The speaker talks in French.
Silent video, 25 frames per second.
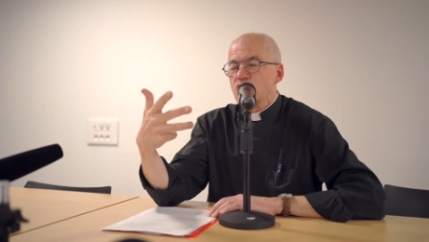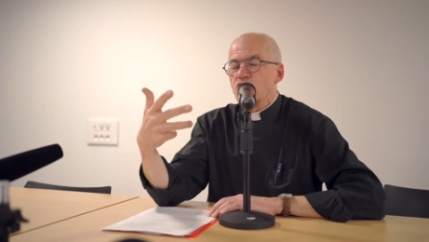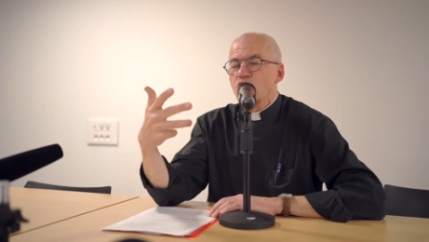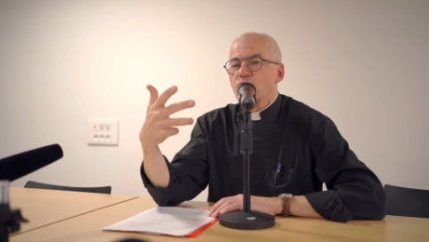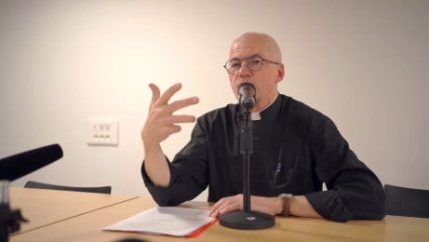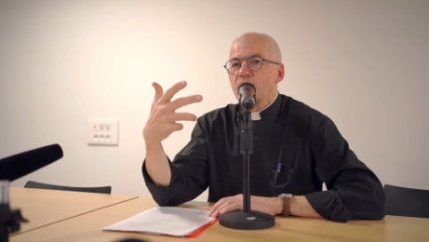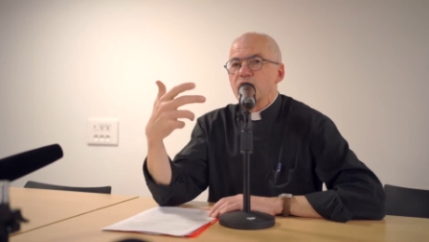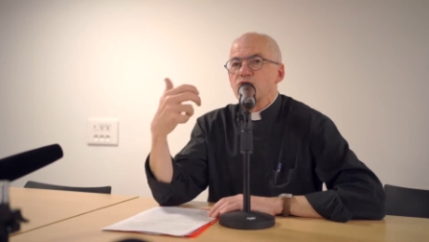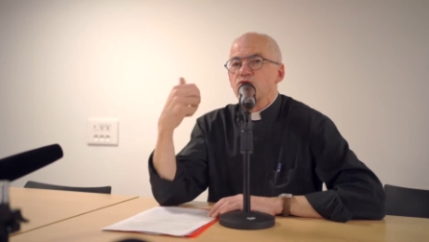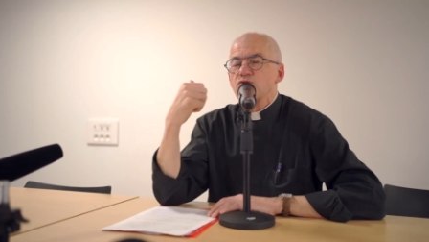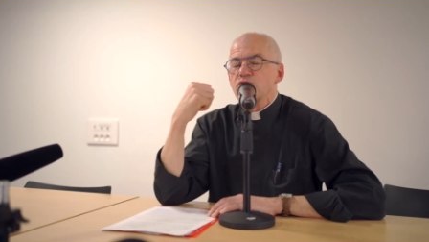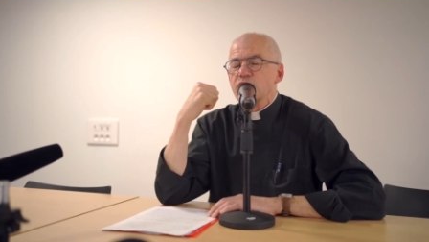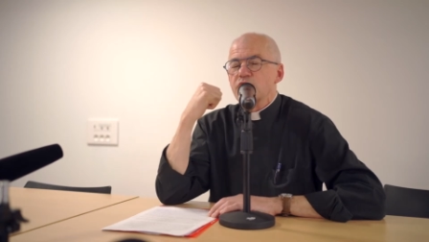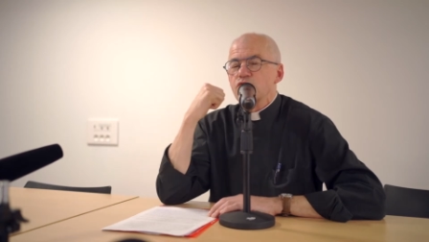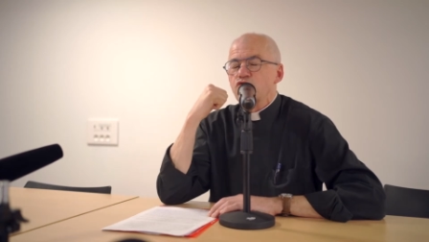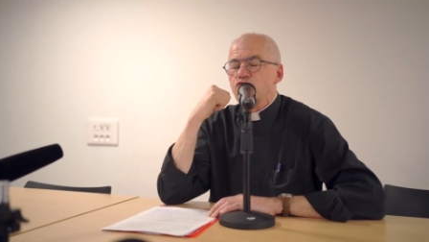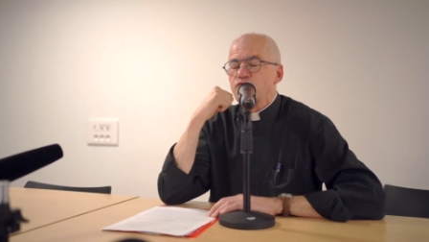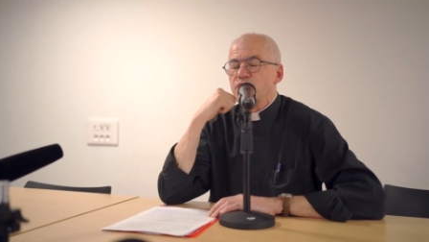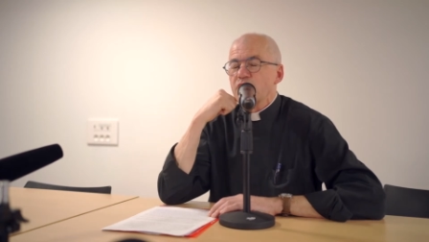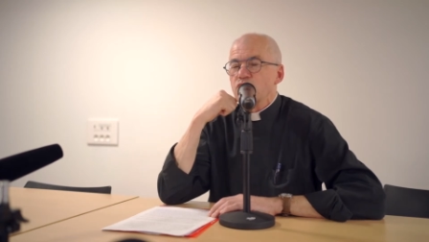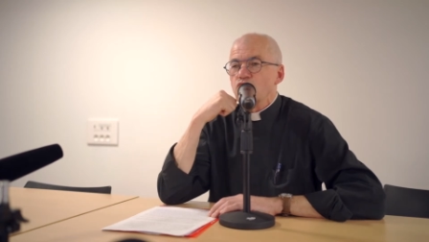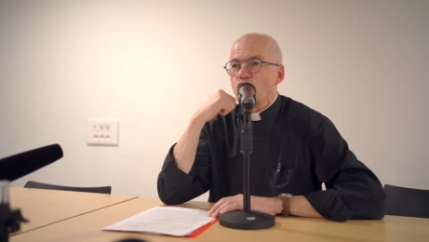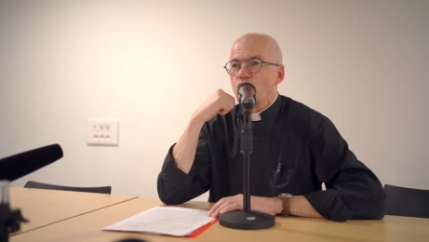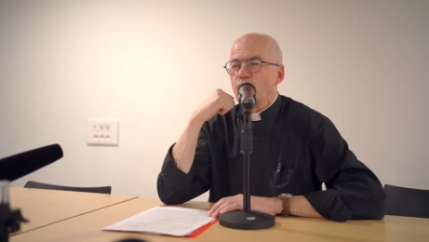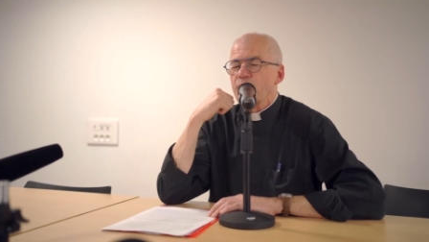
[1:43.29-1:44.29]
compagnons qui
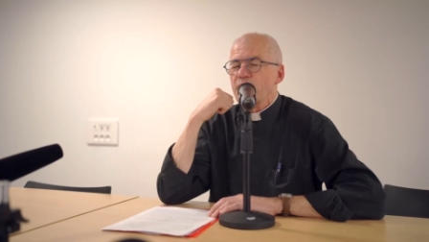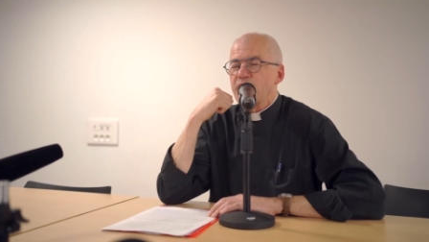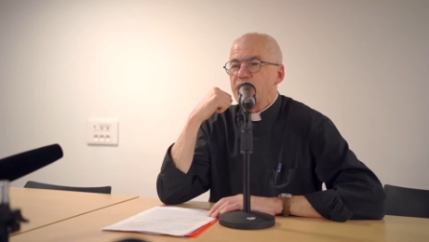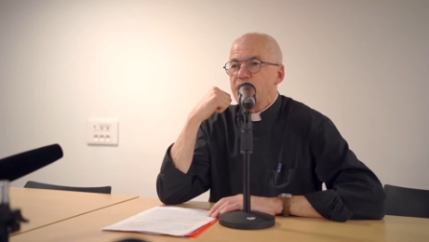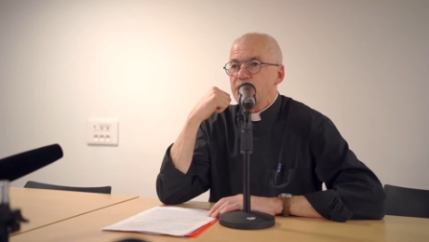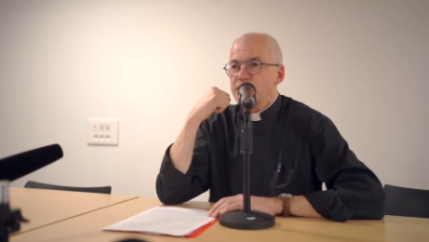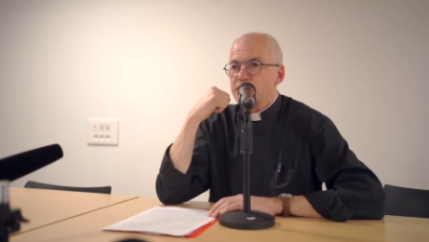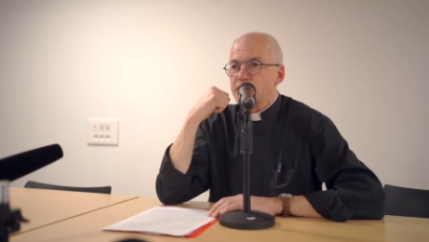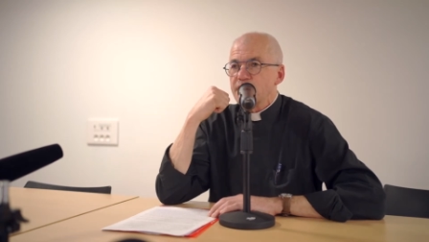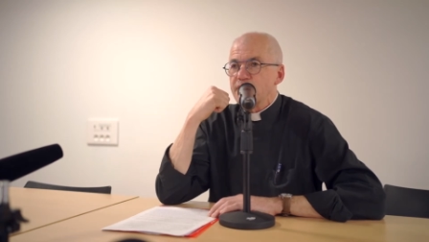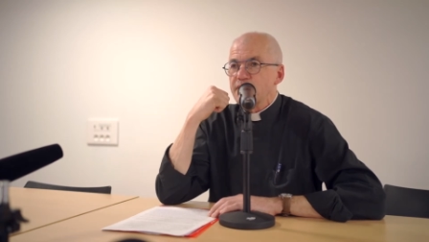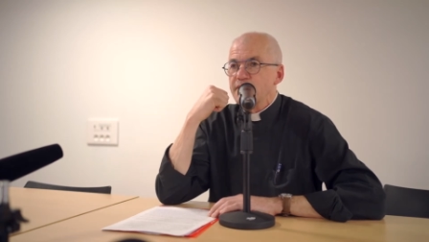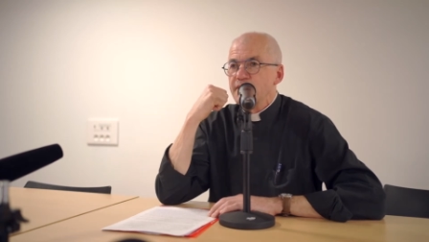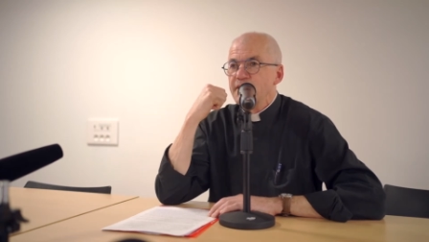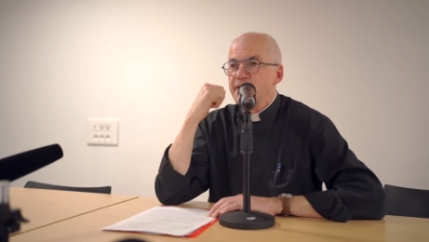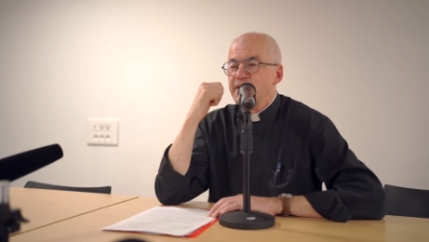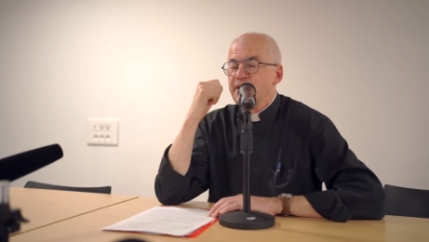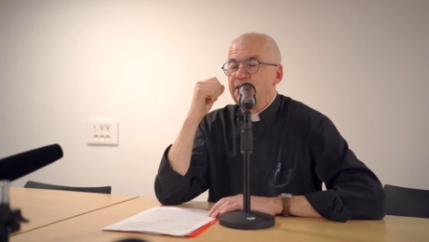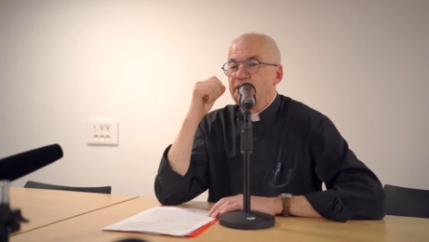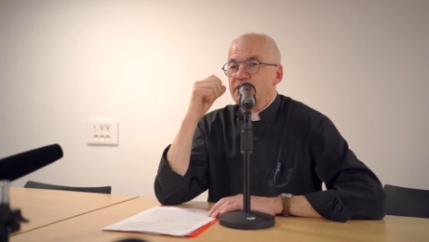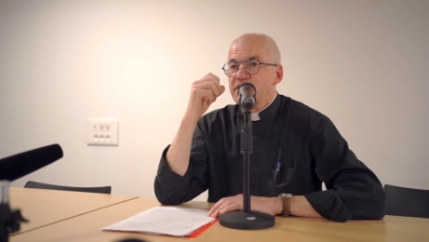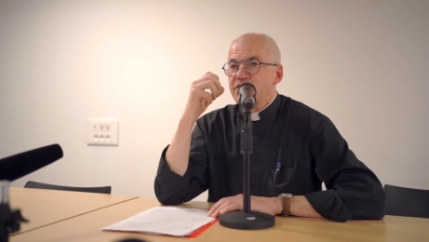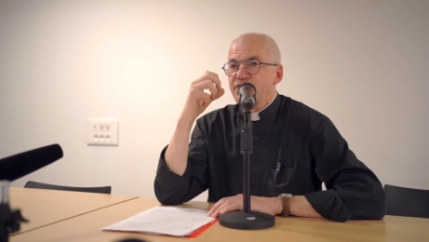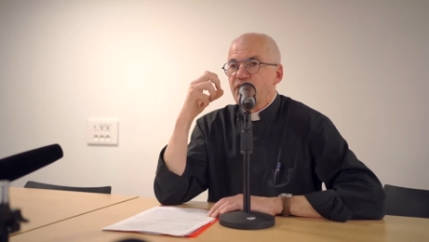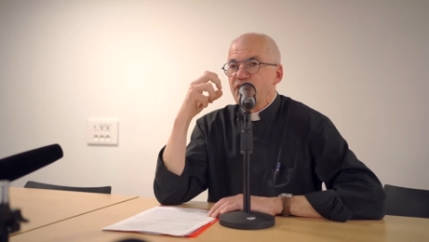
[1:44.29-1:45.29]
deviendront prêtres, hein,
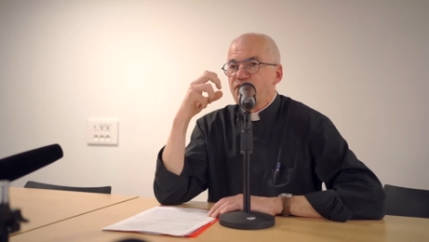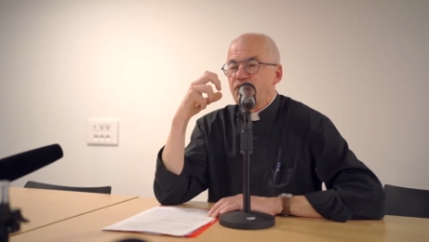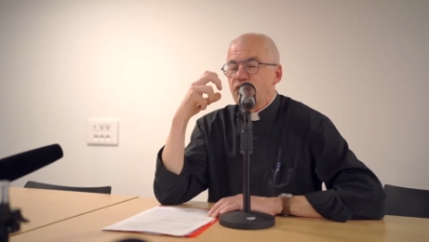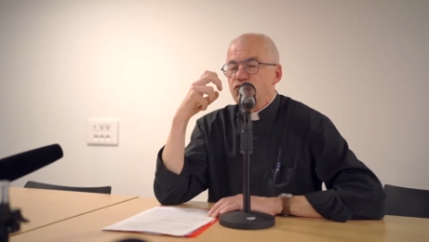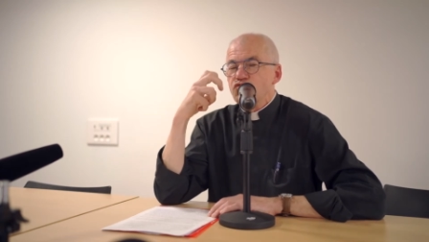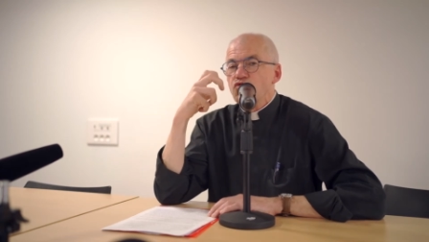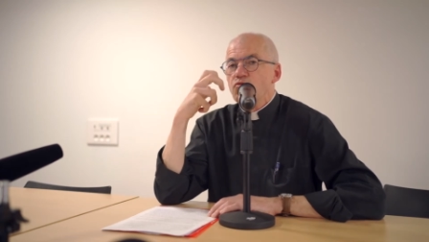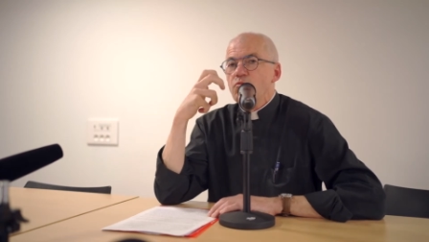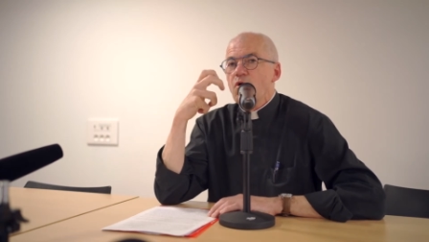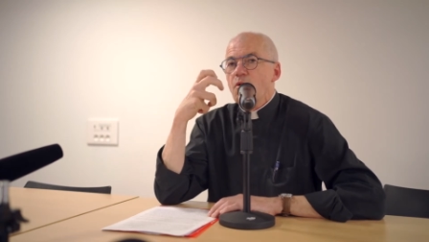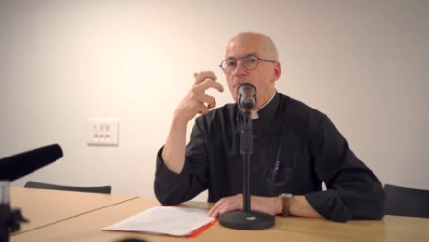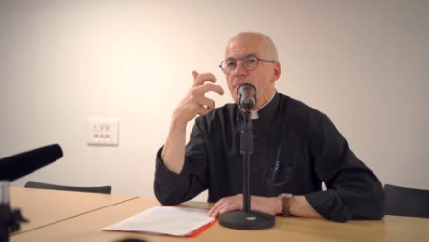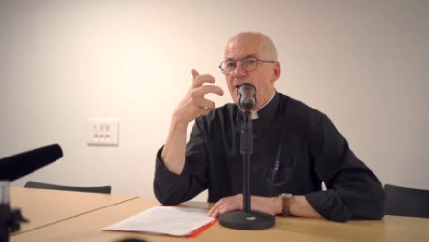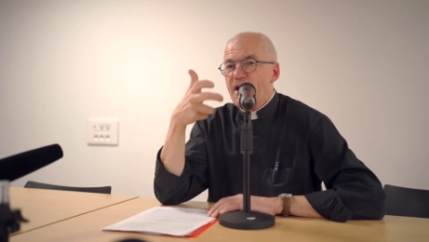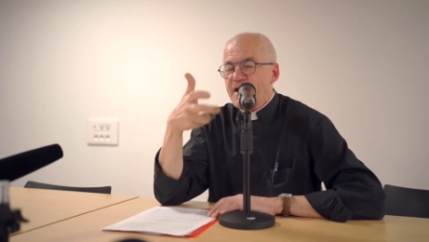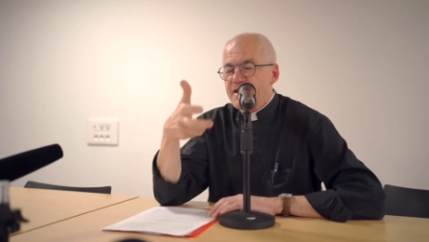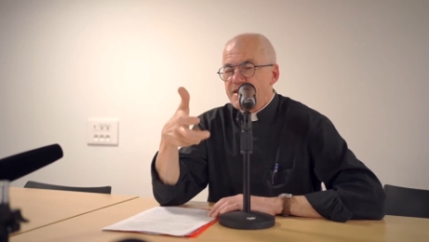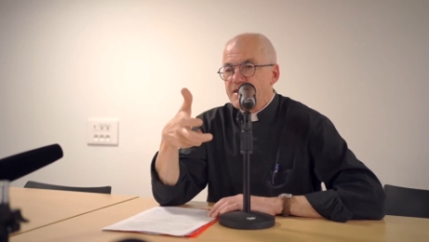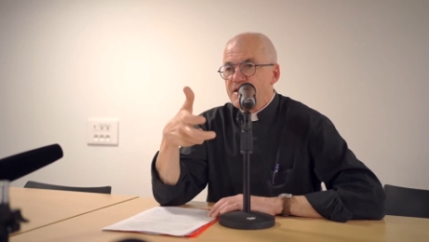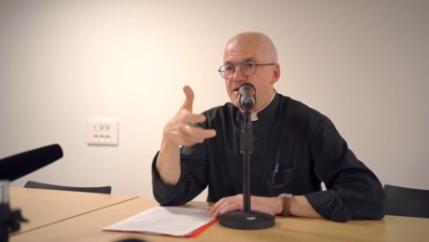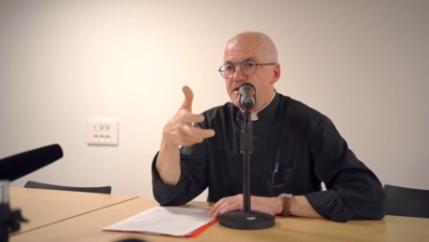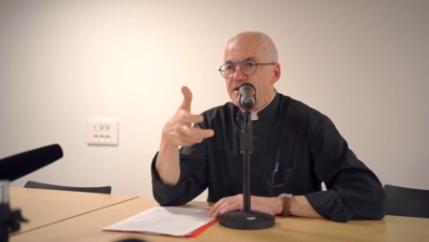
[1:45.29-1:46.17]
qui va fortement marquer